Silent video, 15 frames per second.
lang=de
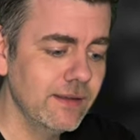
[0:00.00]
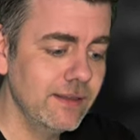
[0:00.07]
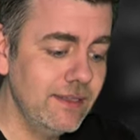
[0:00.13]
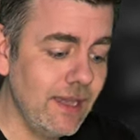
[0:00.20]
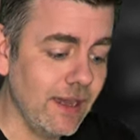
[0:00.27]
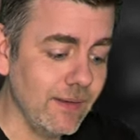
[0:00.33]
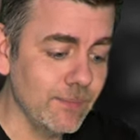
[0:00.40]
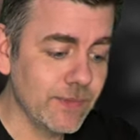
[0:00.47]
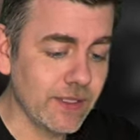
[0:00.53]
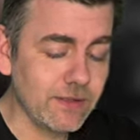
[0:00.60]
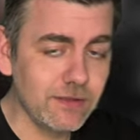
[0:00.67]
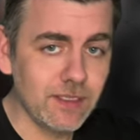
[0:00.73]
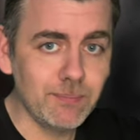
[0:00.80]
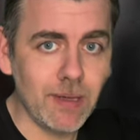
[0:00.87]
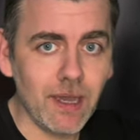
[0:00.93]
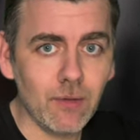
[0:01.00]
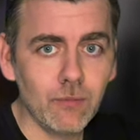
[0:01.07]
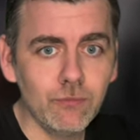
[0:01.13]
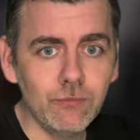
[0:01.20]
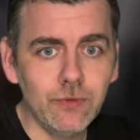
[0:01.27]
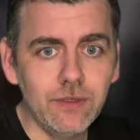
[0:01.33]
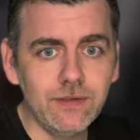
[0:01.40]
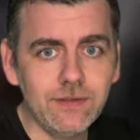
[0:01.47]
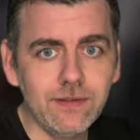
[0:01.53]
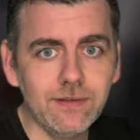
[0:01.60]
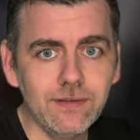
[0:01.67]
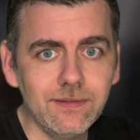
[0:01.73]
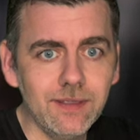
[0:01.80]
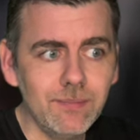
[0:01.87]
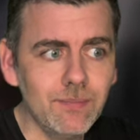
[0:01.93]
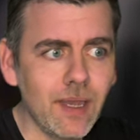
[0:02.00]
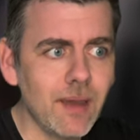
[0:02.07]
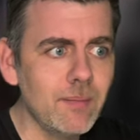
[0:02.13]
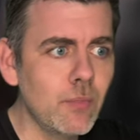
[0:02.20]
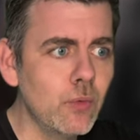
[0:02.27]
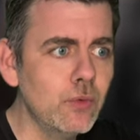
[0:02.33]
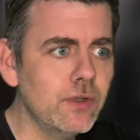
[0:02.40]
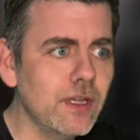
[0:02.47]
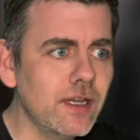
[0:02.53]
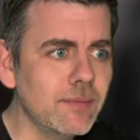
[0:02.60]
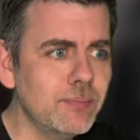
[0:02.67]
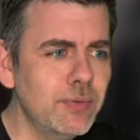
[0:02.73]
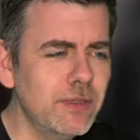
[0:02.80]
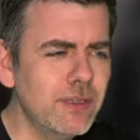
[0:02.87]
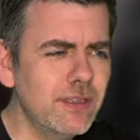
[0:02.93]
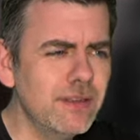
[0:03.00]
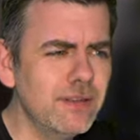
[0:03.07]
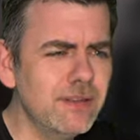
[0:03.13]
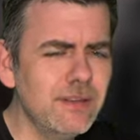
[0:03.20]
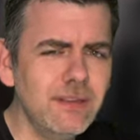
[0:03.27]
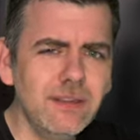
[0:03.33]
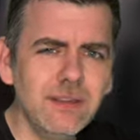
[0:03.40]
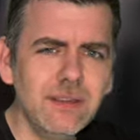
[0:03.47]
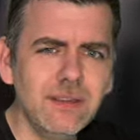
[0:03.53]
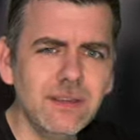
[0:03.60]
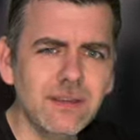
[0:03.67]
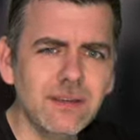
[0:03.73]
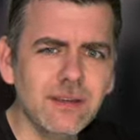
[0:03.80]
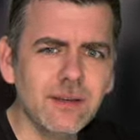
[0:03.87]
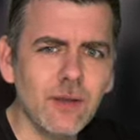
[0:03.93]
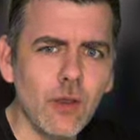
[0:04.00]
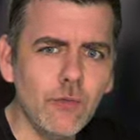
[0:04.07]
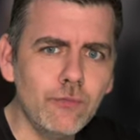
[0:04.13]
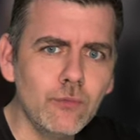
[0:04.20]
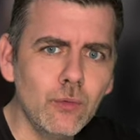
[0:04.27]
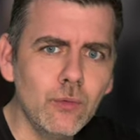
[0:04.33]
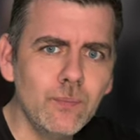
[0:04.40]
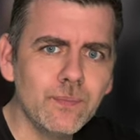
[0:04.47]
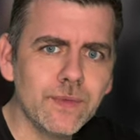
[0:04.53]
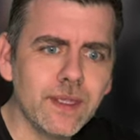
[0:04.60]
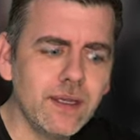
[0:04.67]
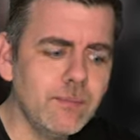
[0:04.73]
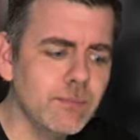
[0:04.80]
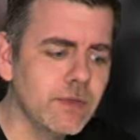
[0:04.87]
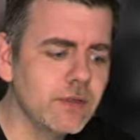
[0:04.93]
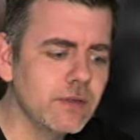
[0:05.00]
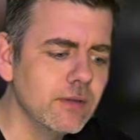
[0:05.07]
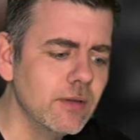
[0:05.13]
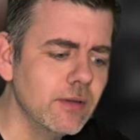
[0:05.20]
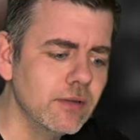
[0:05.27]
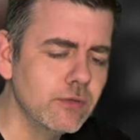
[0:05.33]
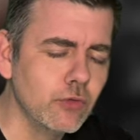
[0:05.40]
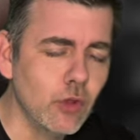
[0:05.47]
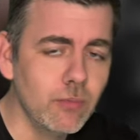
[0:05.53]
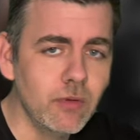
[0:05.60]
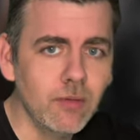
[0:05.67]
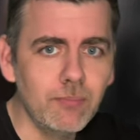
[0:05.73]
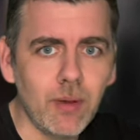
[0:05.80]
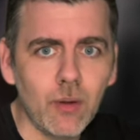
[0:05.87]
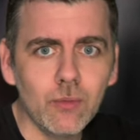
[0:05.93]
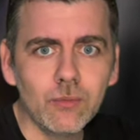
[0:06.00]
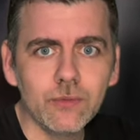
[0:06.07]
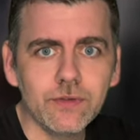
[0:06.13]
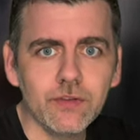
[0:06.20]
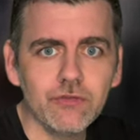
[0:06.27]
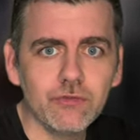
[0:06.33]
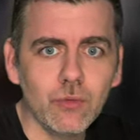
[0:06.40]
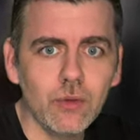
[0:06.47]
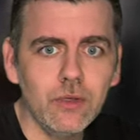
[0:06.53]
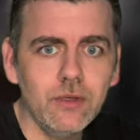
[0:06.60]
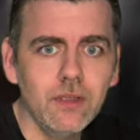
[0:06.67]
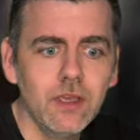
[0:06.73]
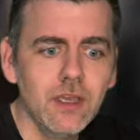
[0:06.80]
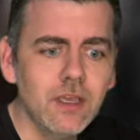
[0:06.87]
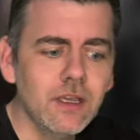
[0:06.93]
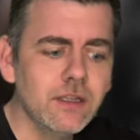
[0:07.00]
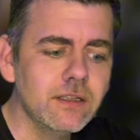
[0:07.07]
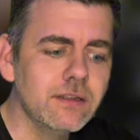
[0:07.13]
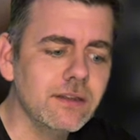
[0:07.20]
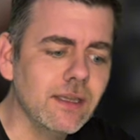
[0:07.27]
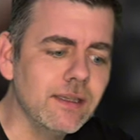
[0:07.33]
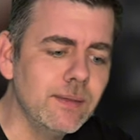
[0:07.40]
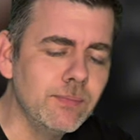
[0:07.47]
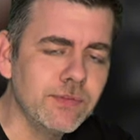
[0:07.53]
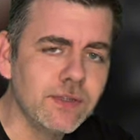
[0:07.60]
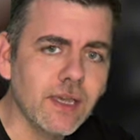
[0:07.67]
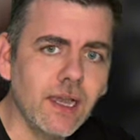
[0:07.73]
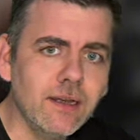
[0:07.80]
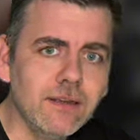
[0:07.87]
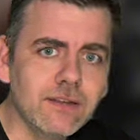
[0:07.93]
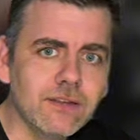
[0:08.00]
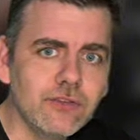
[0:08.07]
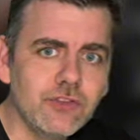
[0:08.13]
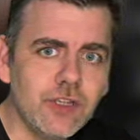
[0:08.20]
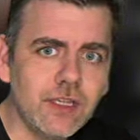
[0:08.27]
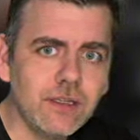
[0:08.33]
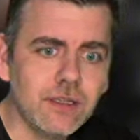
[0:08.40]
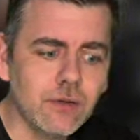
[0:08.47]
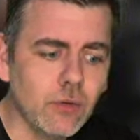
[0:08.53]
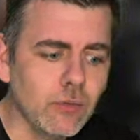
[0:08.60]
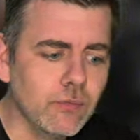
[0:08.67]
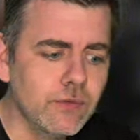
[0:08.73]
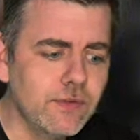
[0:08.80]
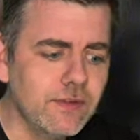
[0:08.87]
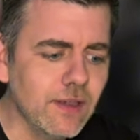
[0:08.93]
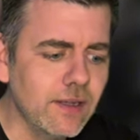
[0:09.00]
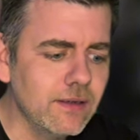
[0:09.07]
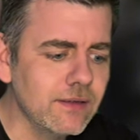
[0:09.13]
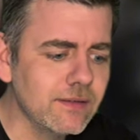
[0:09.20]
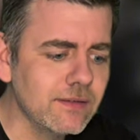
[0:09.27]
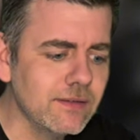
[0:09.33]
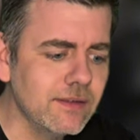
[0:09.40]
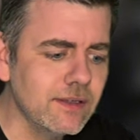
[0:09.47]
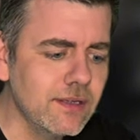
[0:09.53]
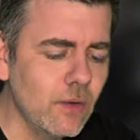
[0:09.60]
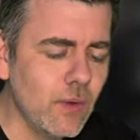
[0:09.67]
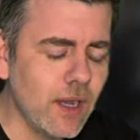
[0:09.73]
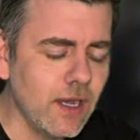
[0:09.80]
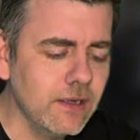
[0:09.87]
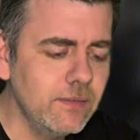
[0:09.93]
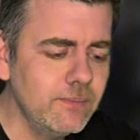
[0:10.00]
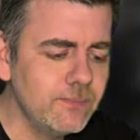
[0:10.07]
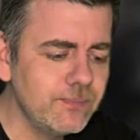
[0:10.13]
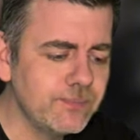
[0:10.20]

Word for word: Ja, das sind die Paarungen für die Season 7. Am Montag beginnt die äh, Öffnung, ja, mit äh, Türme bauen und zerstören. Dann gibt es einen Ranglistencheck, dann gucken wir uns die Ranglisten genauer an.